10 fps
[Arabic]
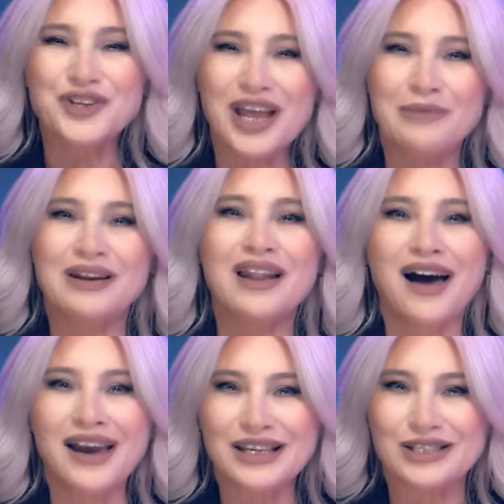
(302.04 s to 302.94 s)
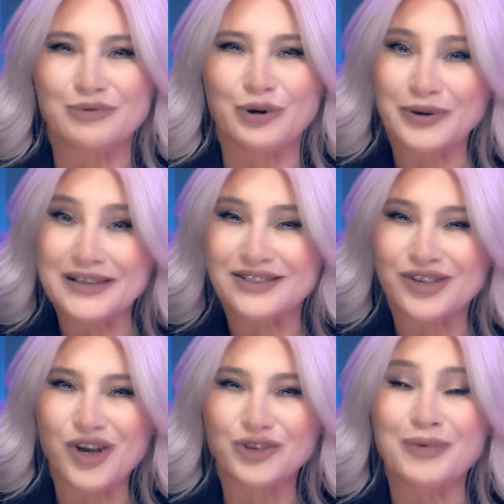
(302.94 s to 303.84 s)
بنرجع بنلاحظ
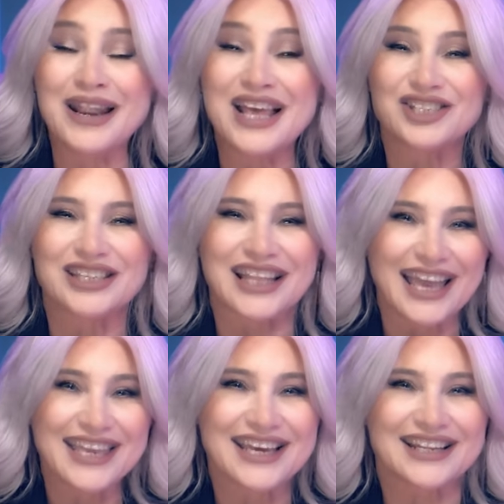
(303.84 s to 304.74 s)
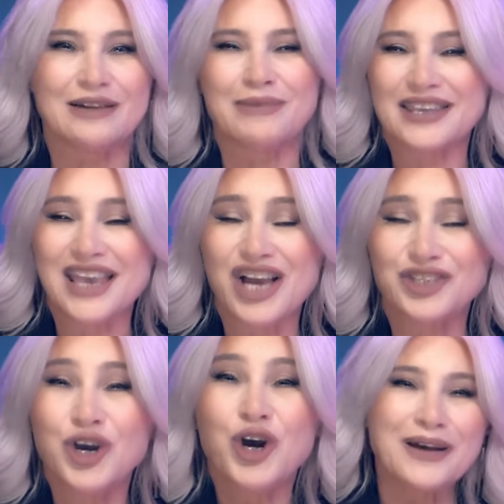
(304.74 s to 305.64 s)
بالرينيسانس بلش يتغير
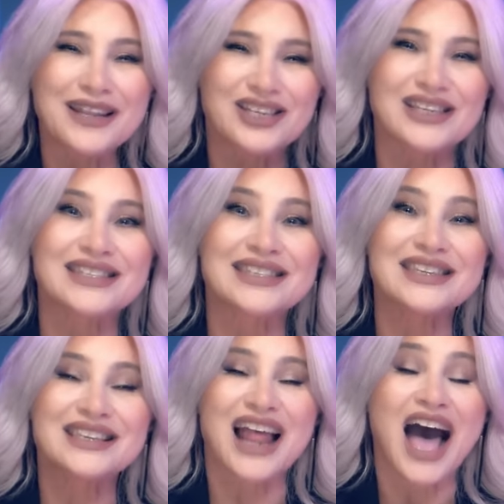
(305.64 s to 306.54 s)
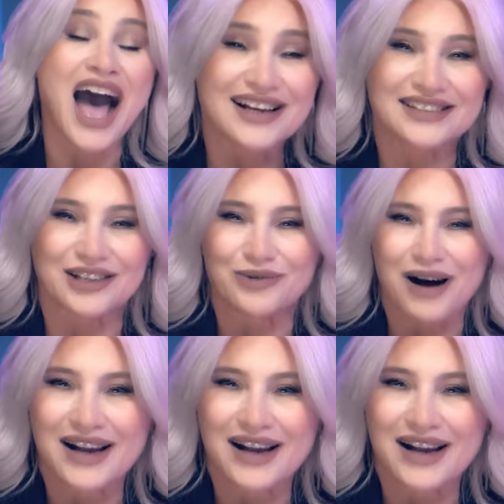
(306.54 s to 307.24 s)
المكياج ويبلش يصير اكثر